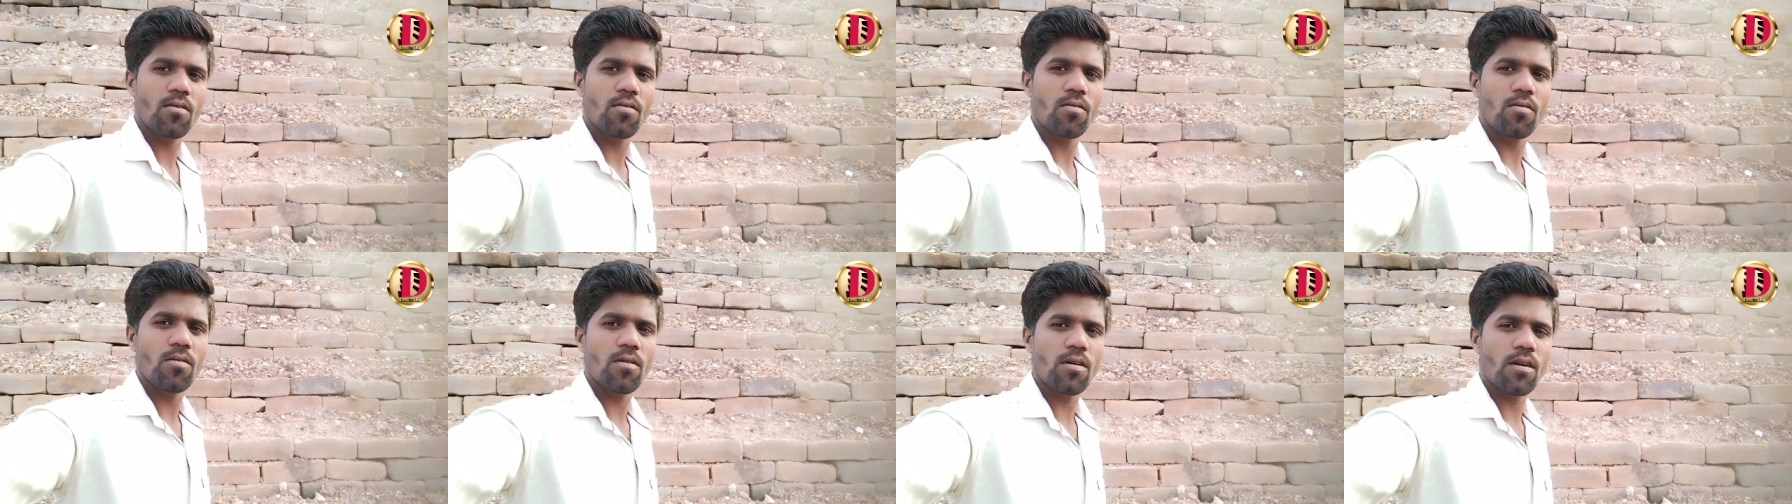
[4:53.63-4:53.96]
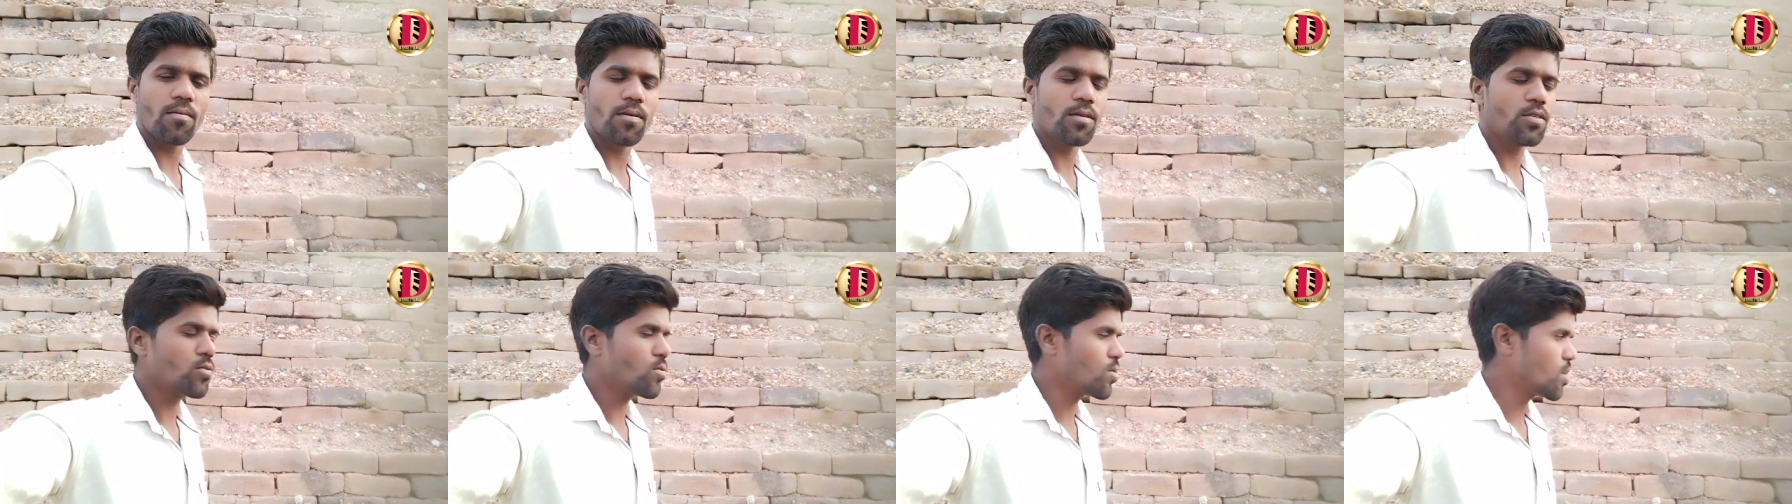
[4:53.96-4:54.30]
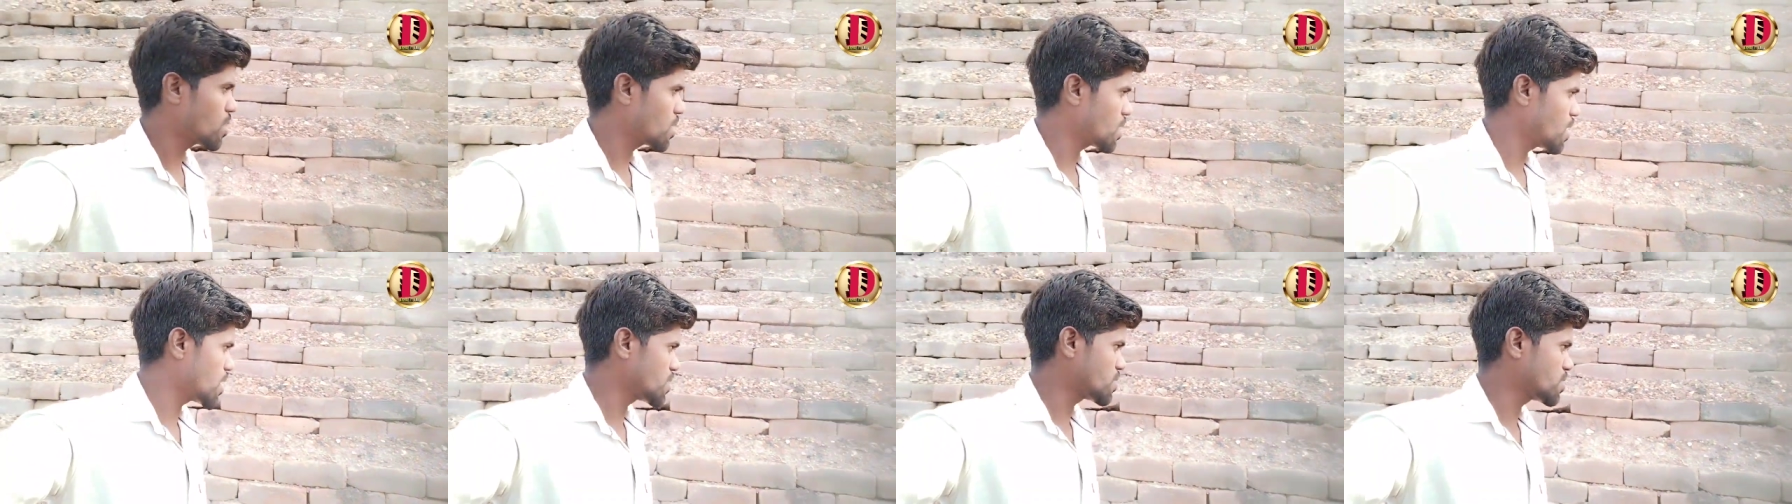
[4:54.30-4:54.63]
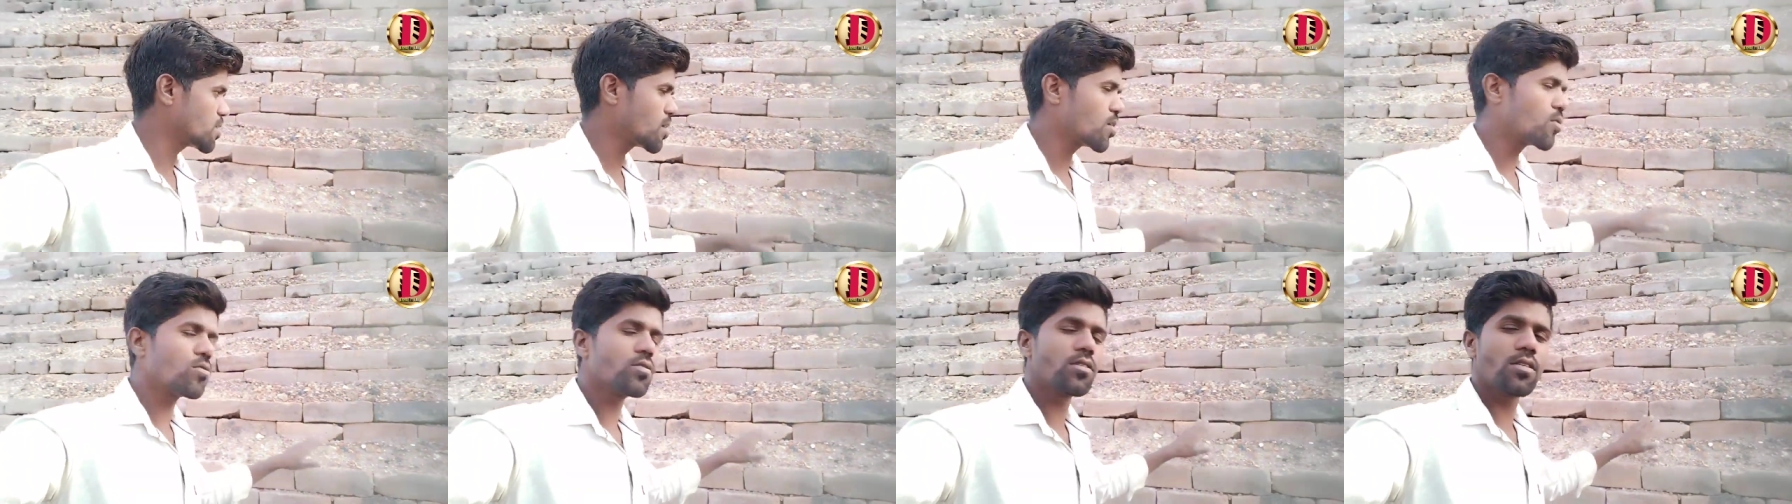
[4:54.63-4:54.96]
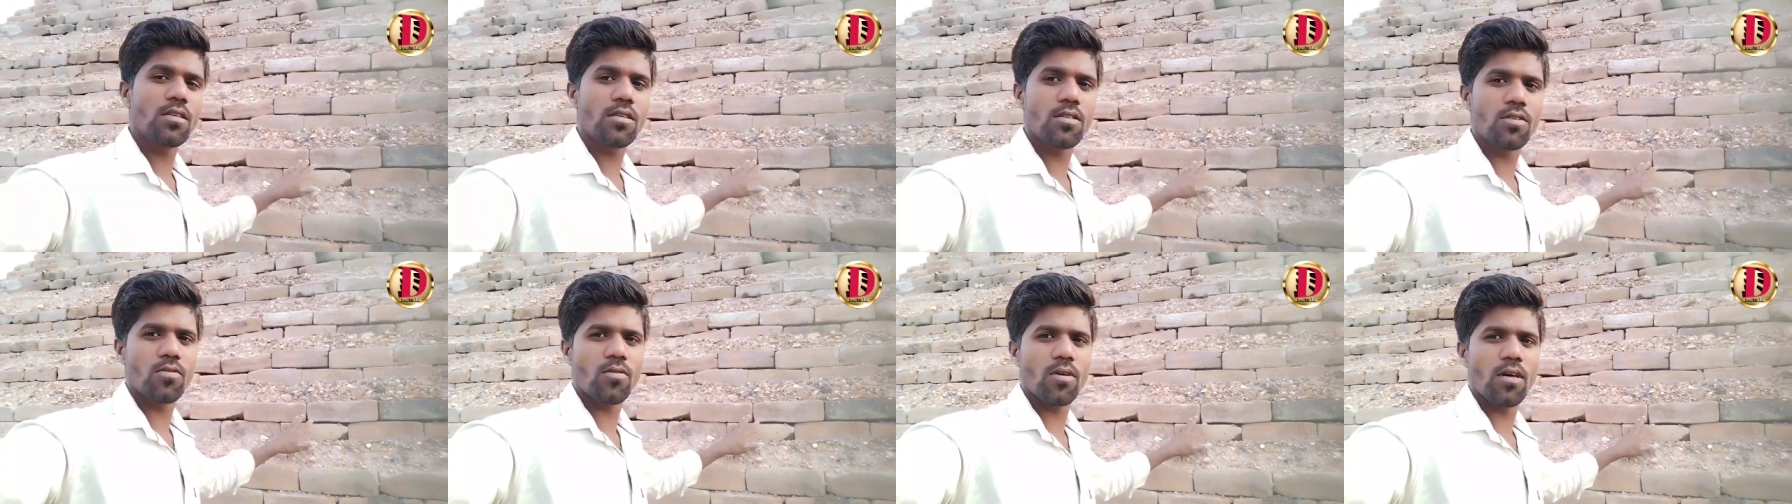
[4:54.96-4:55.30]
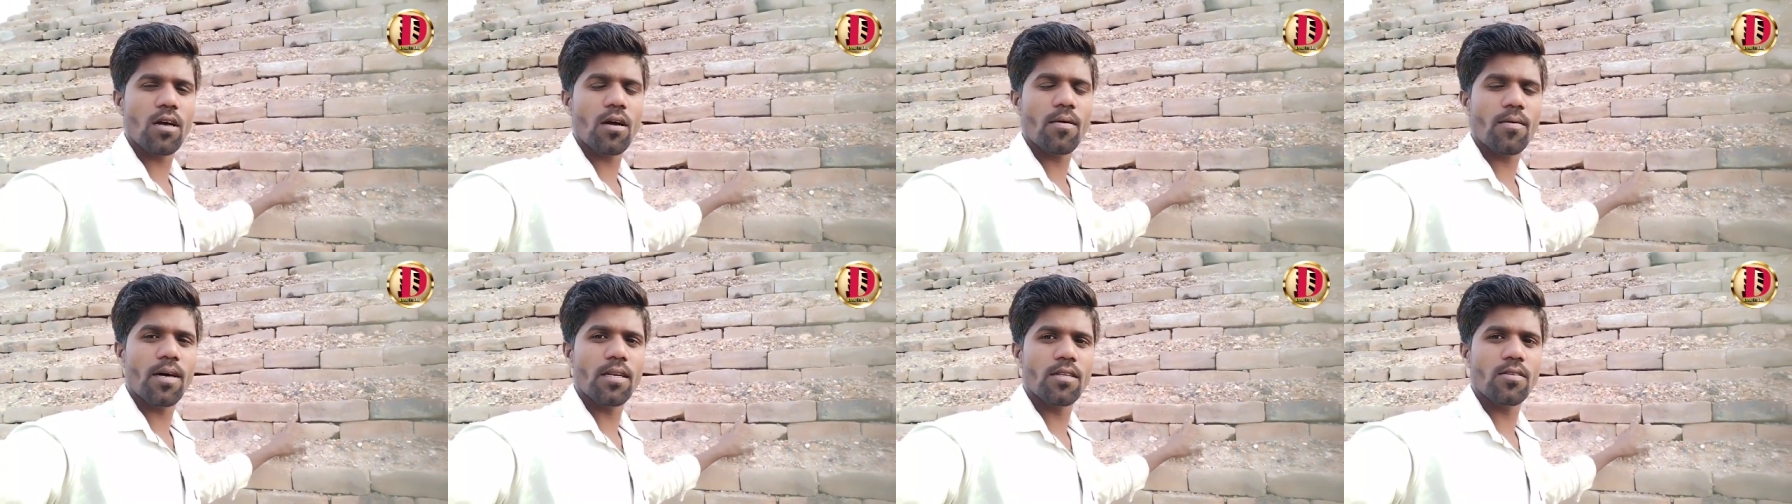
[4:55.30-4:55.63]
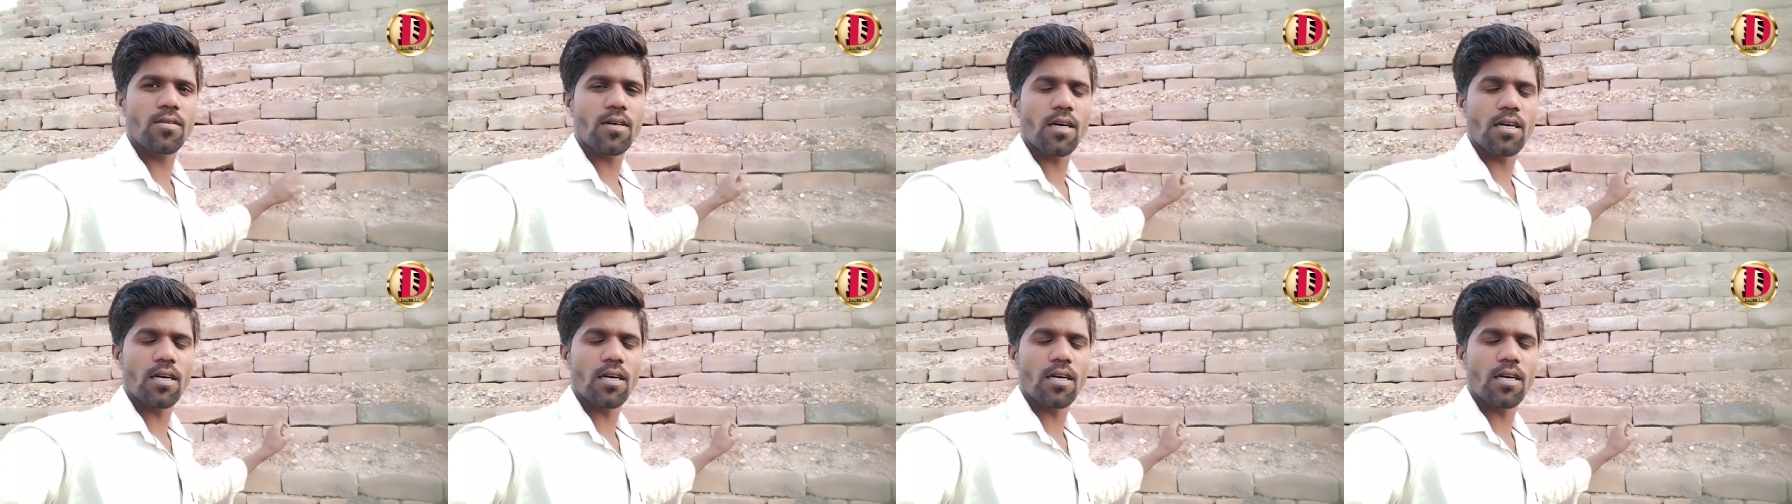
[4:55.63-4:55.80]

और अभी जो है क्लासिंग की कुछ ईंट जो है हमारी जो